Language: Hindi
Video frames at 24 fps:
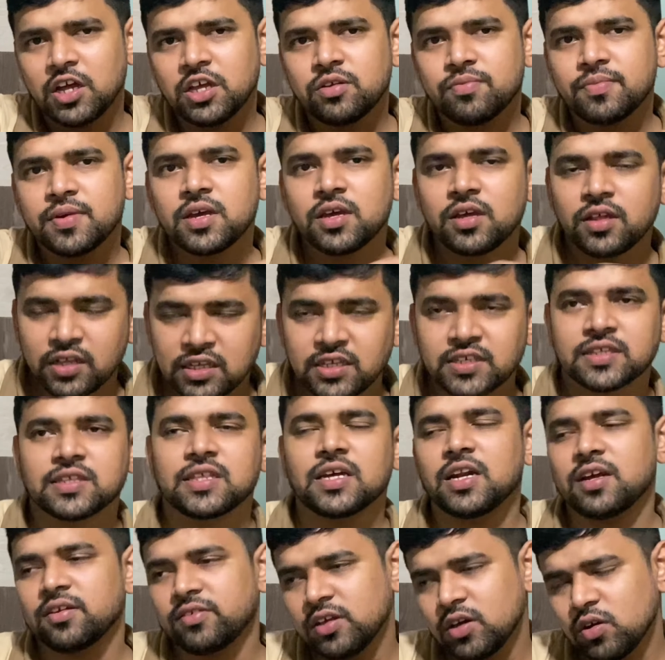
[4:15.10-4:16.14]
कॉलेज में
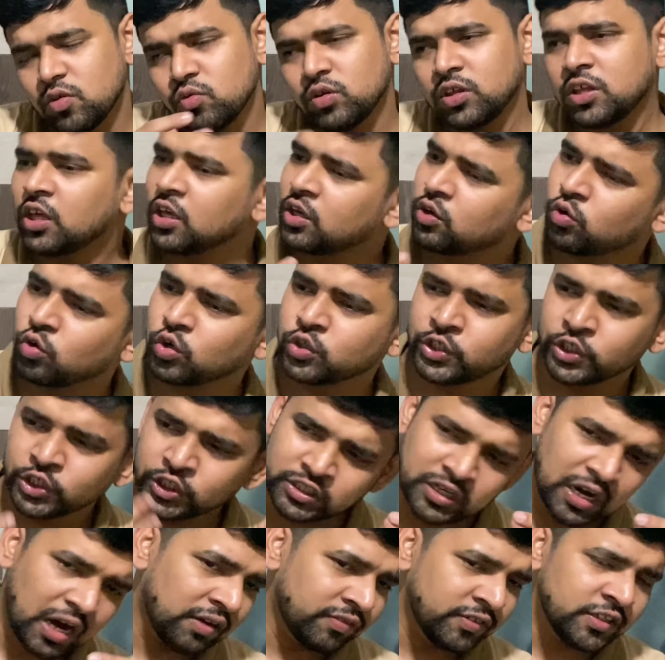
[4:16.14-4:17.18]
इस तरह से उनकी
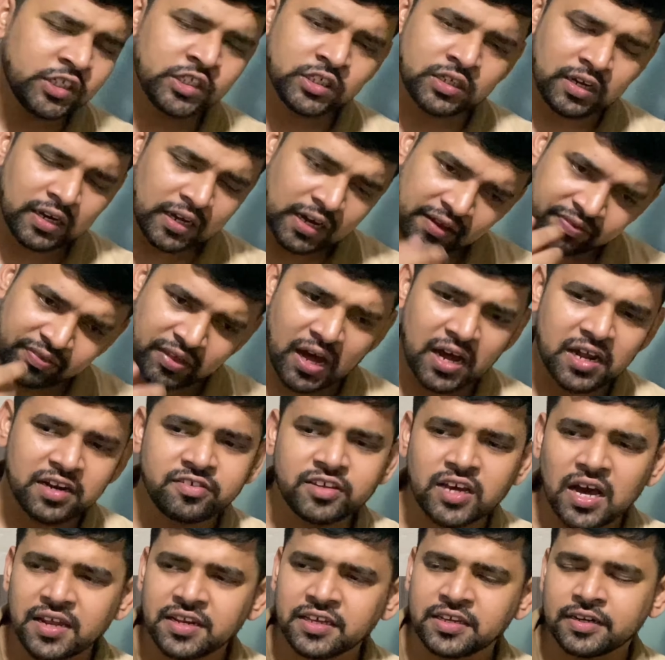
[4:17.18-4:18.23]
कोशिश काविश
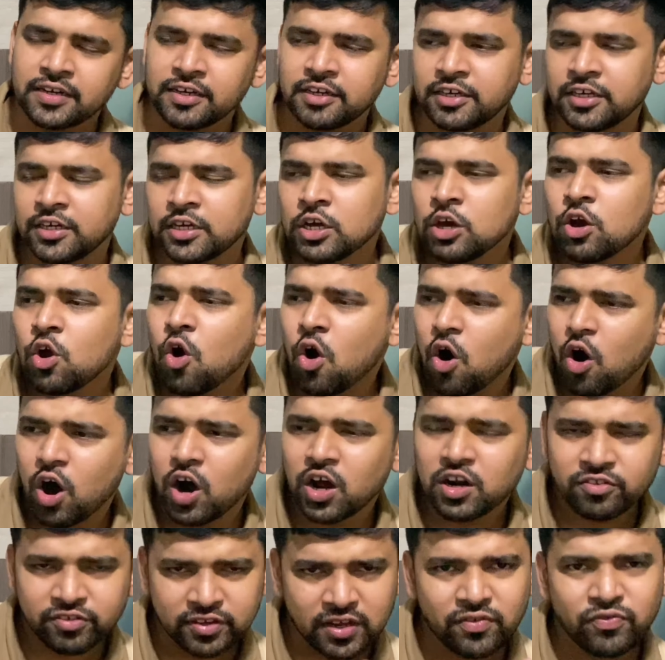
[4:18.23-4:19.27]
लगातार जारी रही
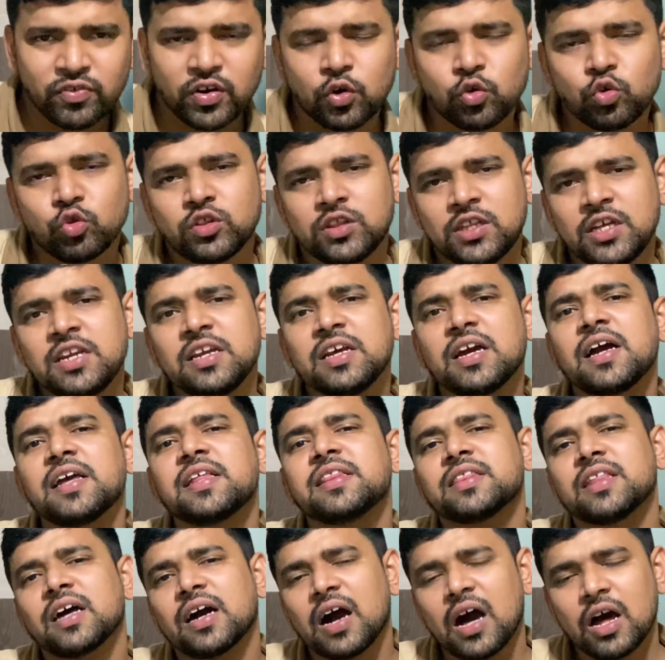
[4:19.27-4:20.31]
और सर फखरुद्दीन
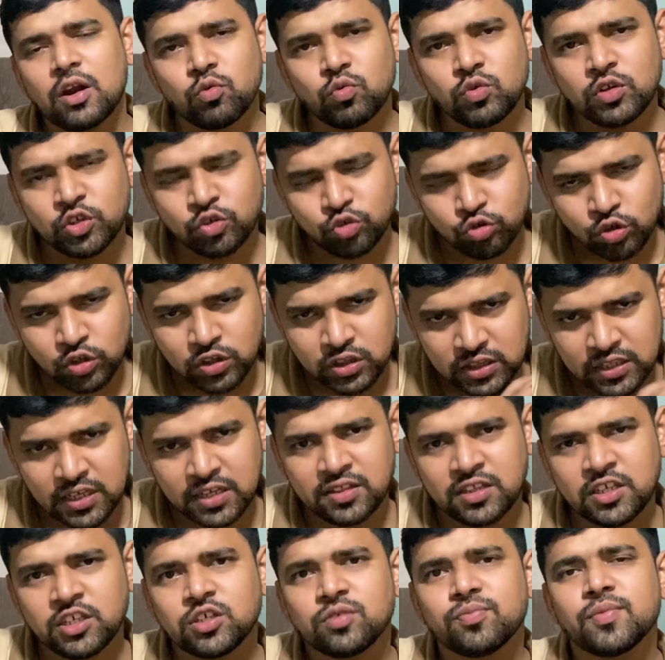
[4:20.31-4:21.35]
का इंतकाल
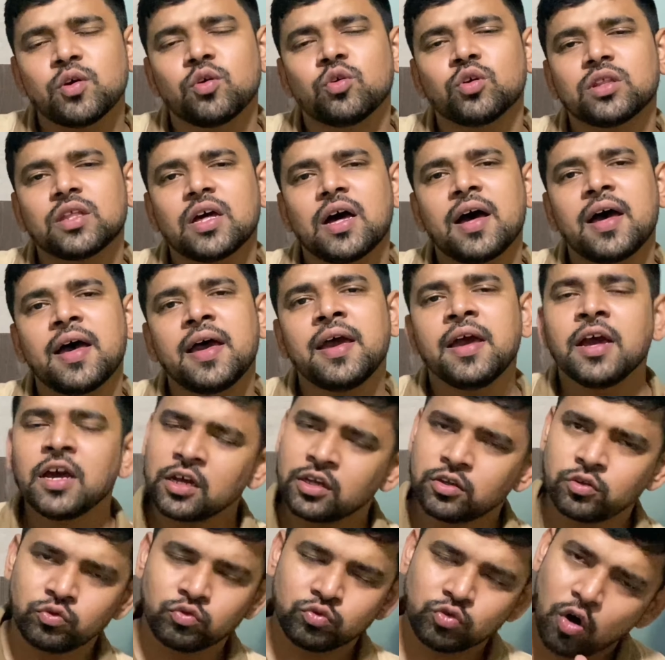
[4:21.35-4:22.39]
1933 में होता है
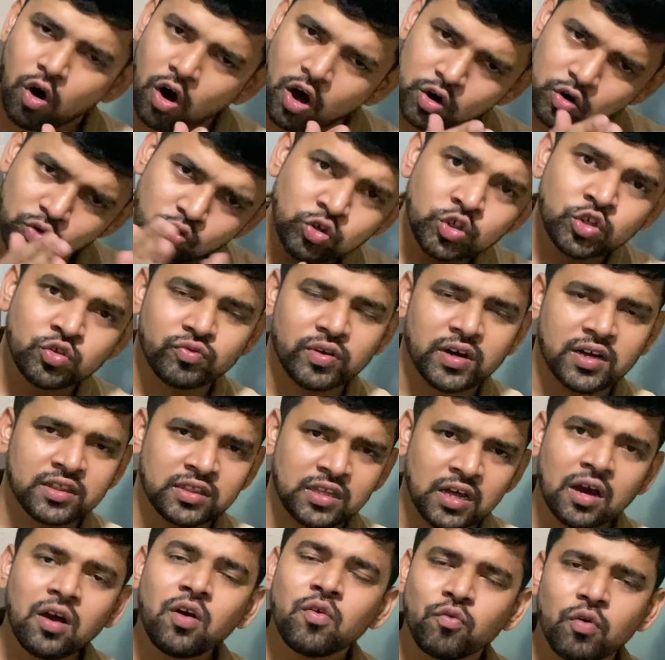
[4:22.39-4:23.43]
और उस
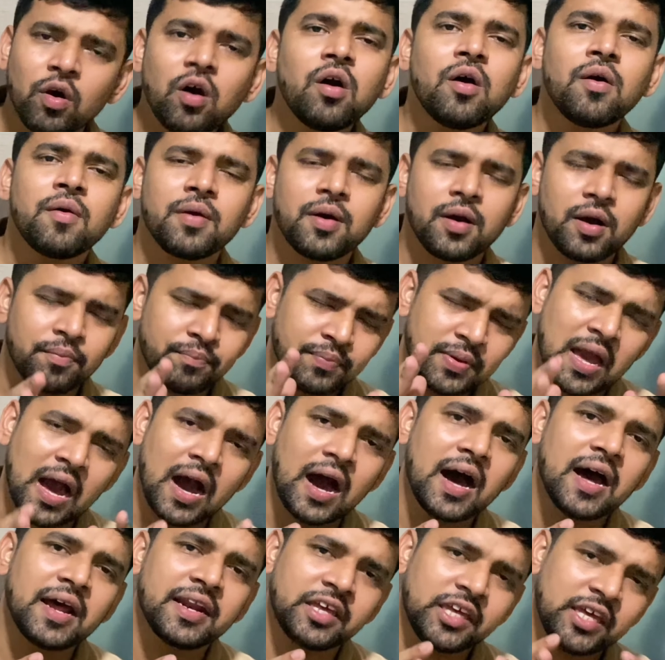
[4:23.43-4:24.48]
वक्त तक वो
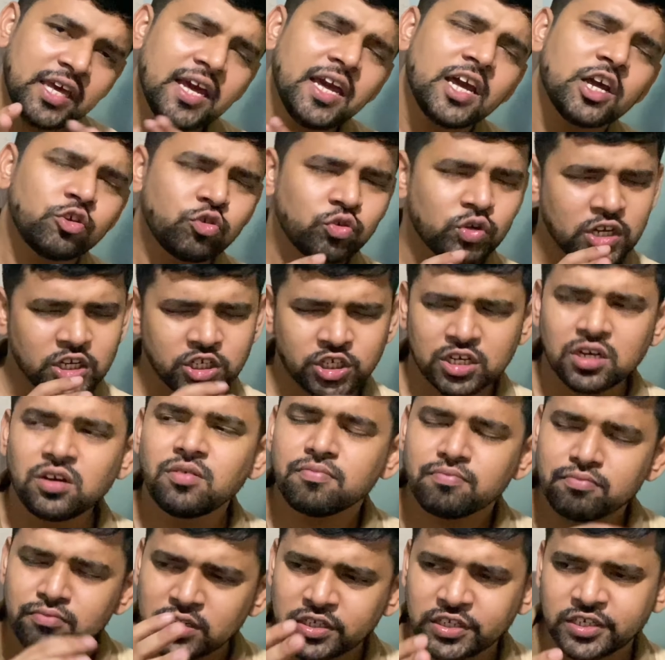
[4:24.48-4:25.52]
बिहार के
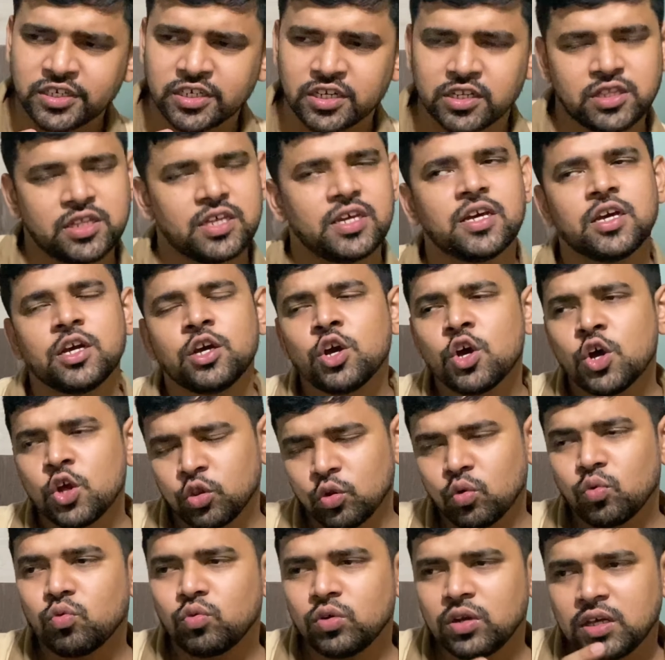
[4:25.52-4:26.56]
एजुकेशन मिनिस्टर थे
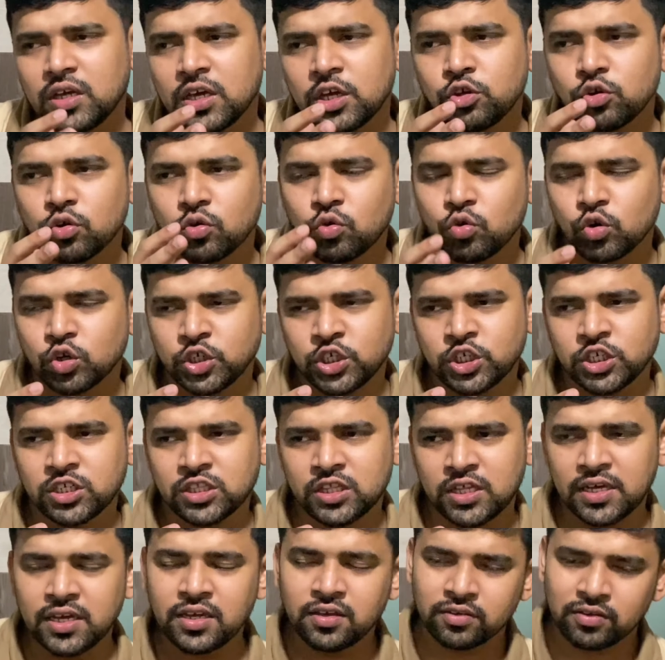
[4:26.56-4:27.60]
तो उनकी जो
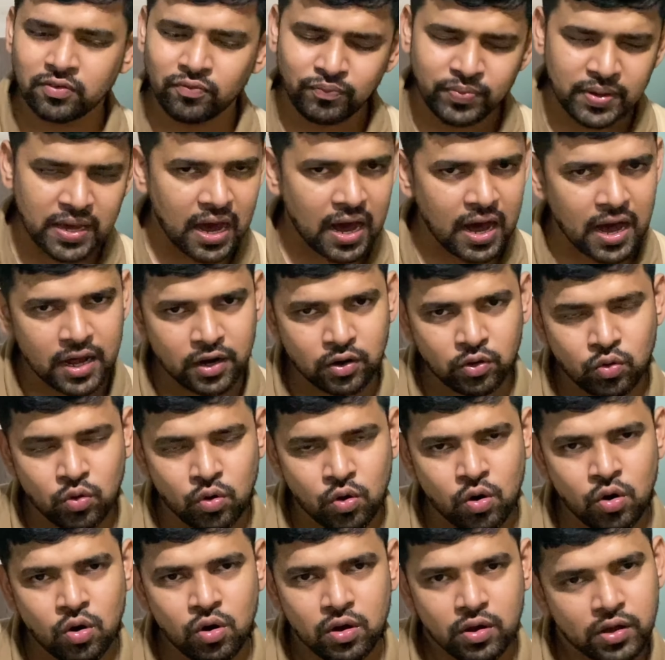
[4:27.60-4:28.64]
कोशिश थी सिर्फ बिहार
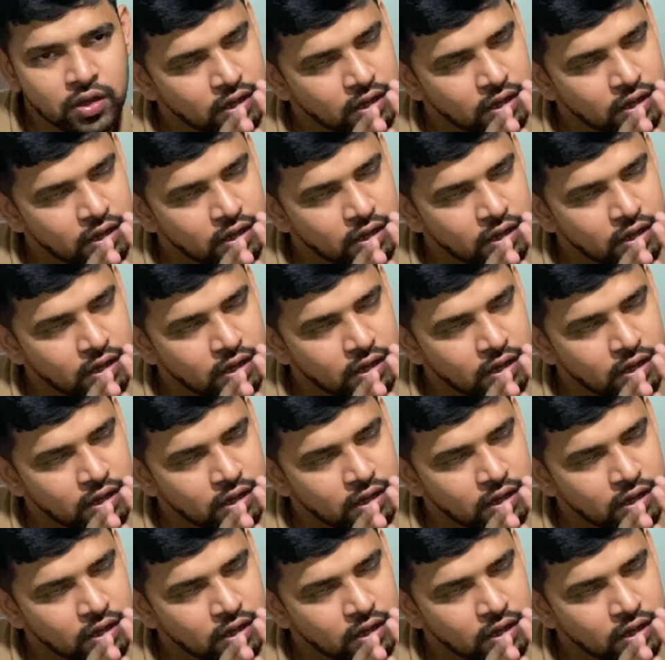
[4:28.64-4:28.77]
को